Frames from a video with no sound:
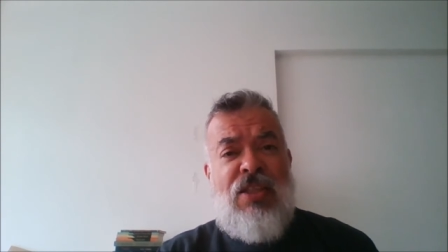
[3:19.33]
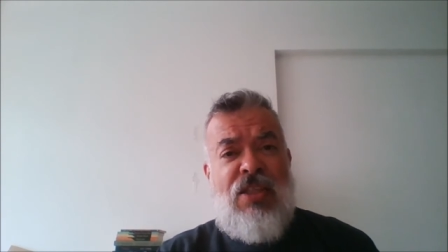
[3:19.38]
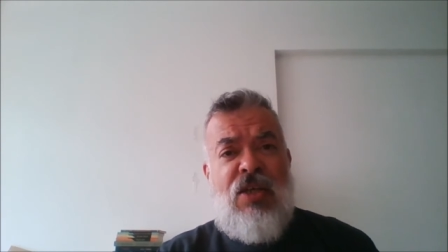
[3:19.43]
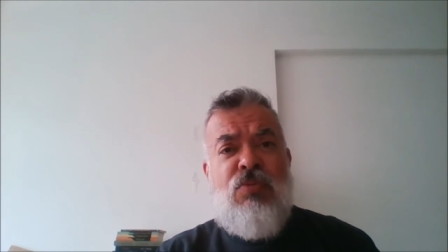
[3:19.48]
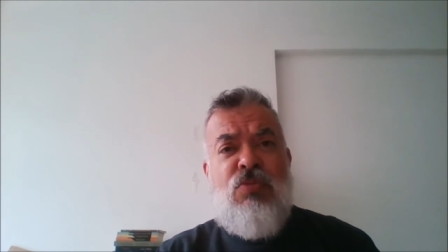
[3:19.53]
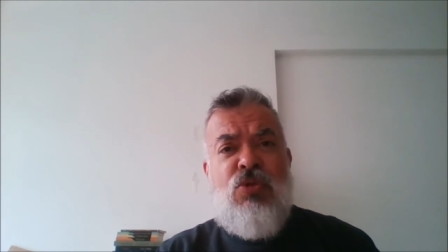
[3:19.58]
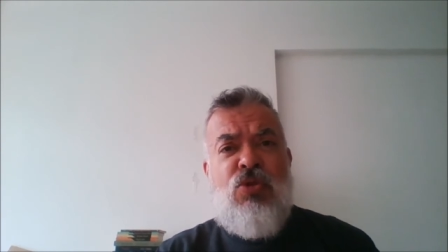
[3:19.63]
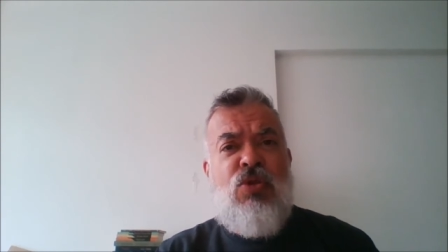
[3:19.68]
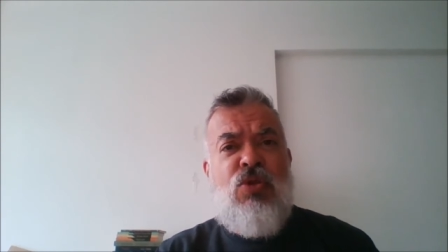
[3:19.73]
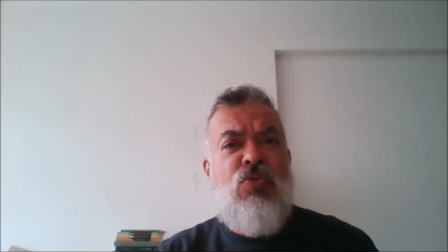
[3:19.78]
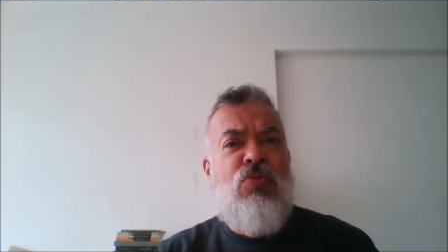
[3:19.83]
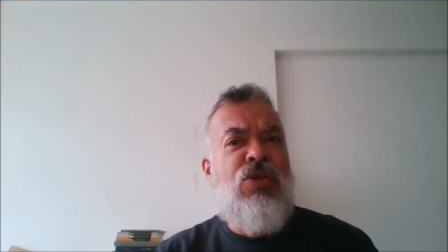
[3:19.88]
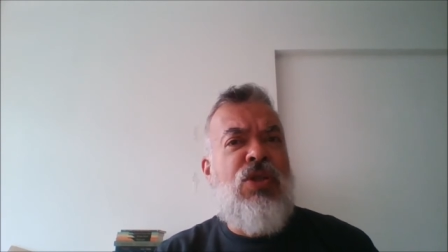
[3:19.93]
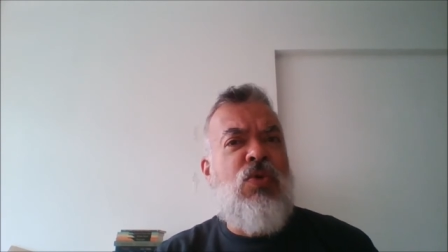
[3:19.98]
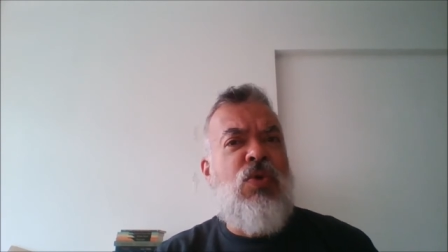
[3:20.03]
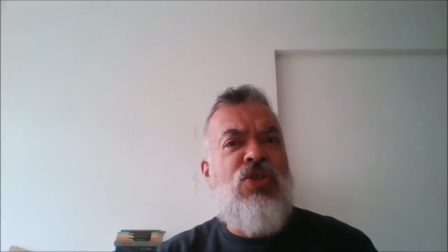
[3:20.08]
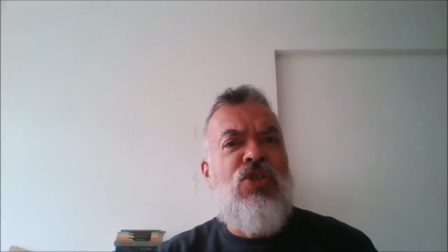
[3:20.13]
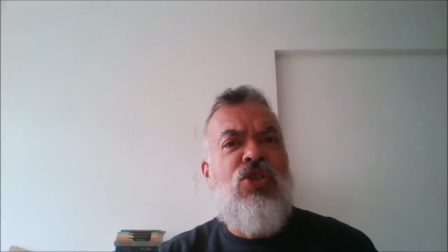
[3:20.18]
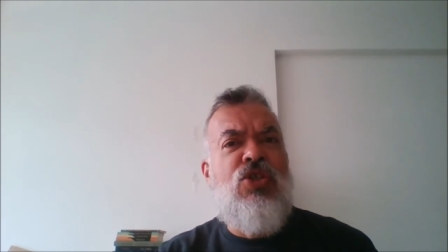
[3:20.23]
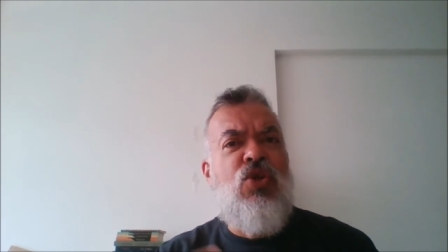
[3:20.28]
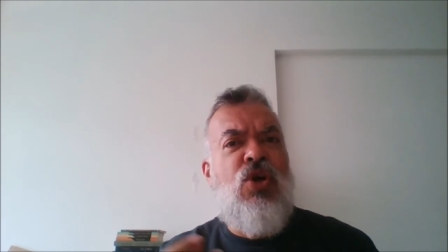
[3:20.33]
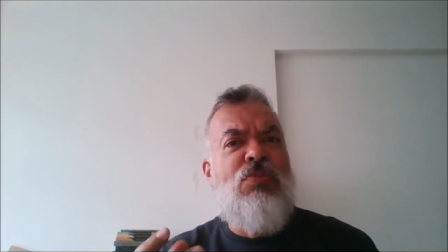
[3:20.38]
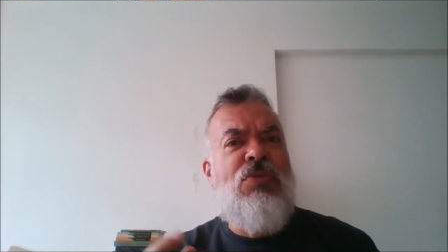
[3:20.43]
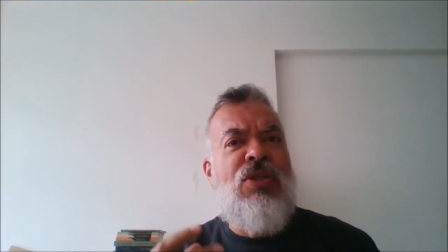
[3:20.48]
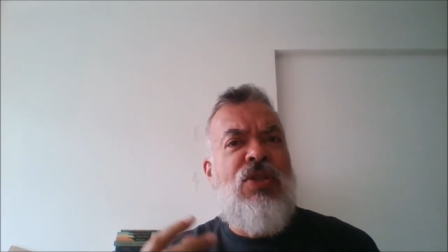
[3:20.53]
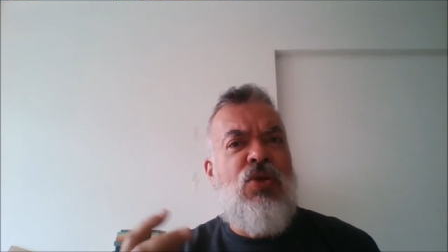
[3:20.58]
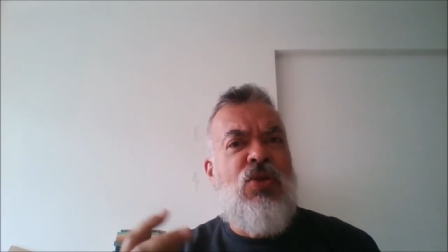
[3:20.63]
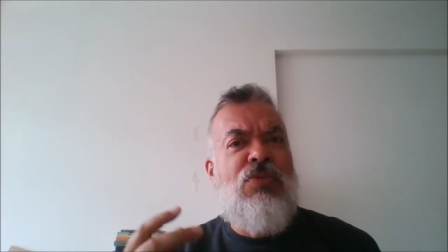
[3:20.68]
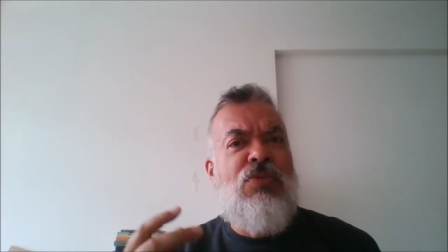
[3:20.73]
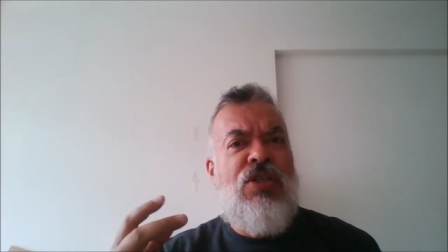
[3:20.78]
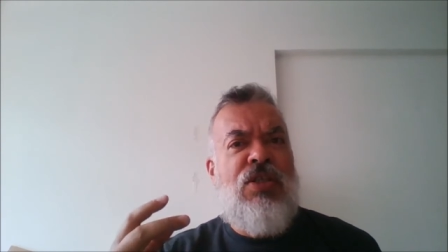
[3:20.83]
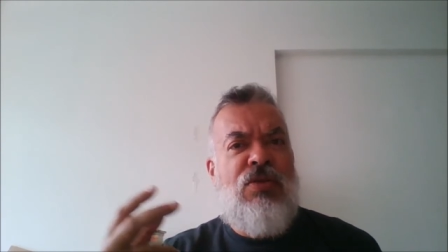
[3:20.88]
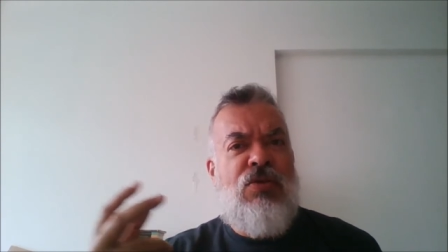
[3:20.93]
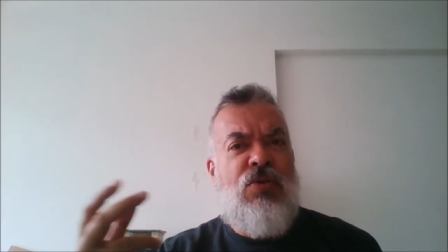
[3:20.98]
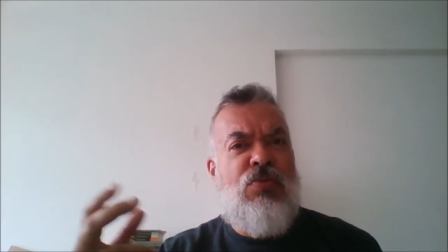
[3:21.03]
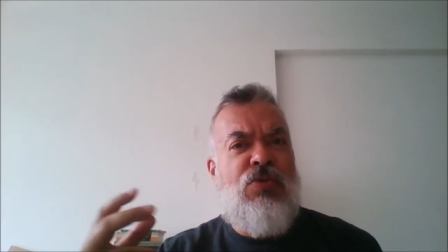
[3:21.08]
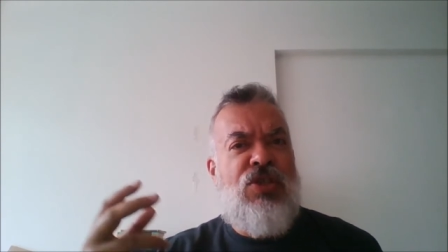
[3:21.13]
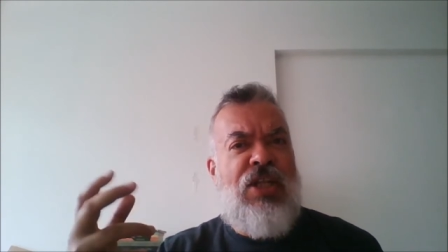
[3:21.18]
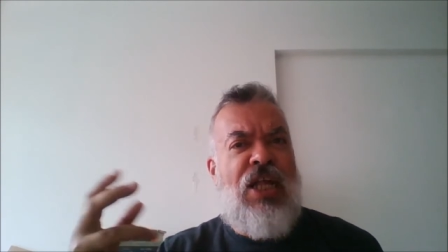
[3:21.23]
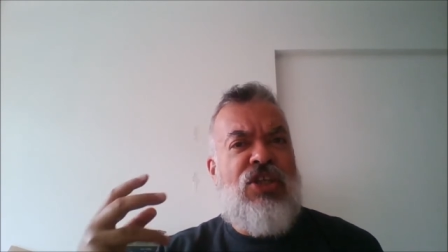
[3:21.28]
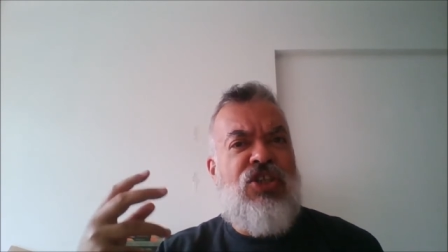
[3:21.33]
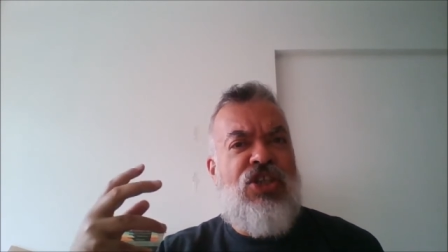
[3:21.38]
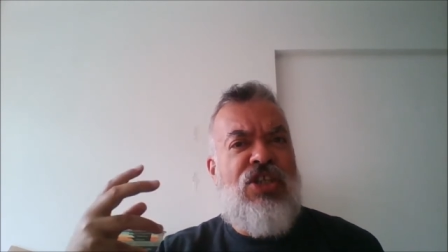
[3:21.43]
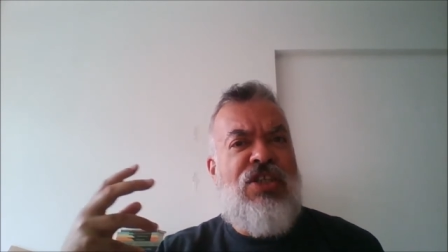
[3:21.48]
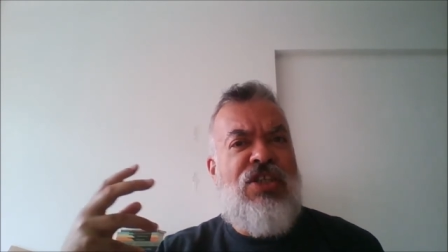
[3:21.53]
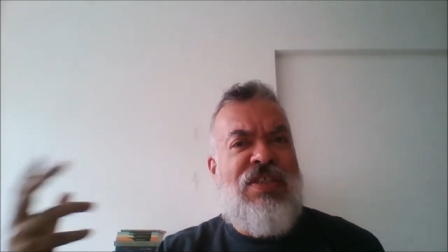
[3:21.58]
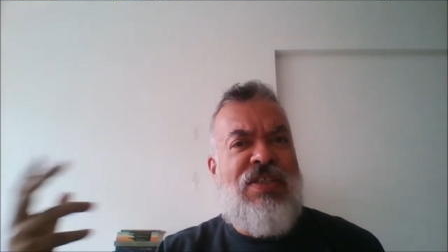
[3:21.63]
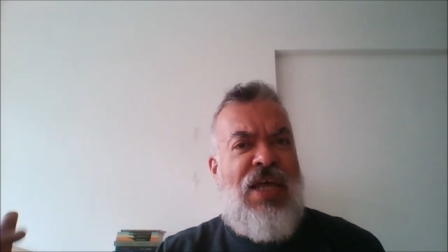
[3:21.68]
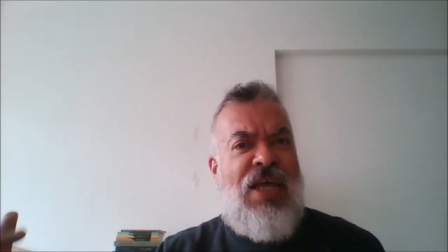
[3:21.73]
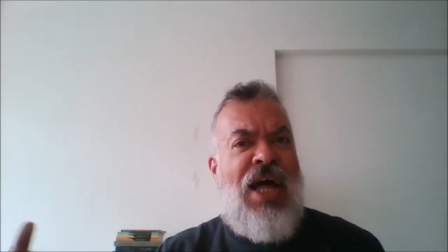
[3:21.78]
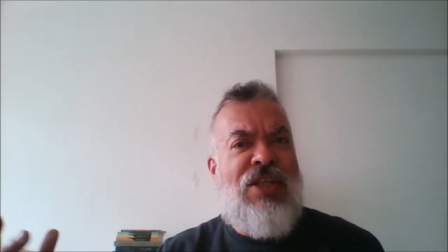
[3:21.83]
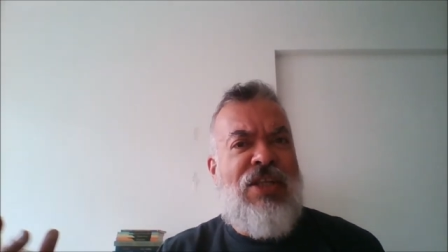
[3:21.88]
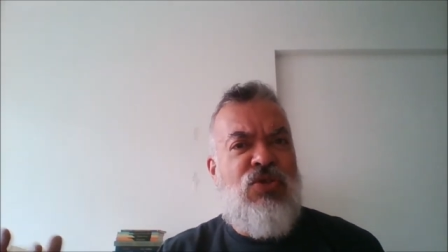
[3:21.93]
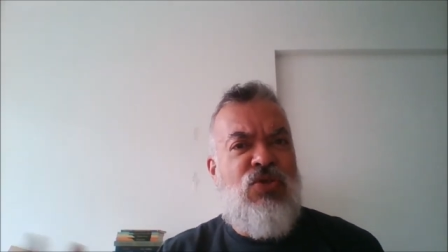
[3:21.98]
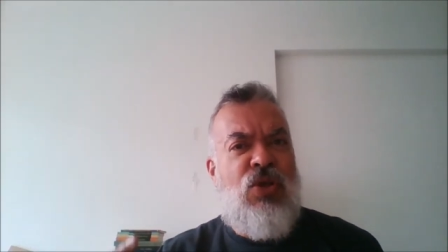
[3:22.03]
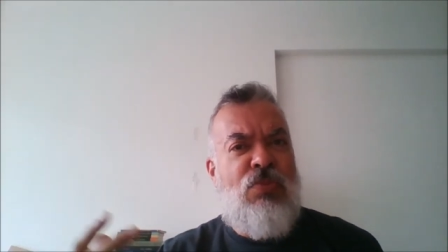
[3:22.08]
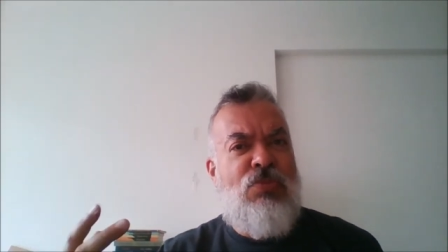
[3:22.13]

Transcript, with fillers: Tem muita muita coisa de nome, nome, nomes latinizados,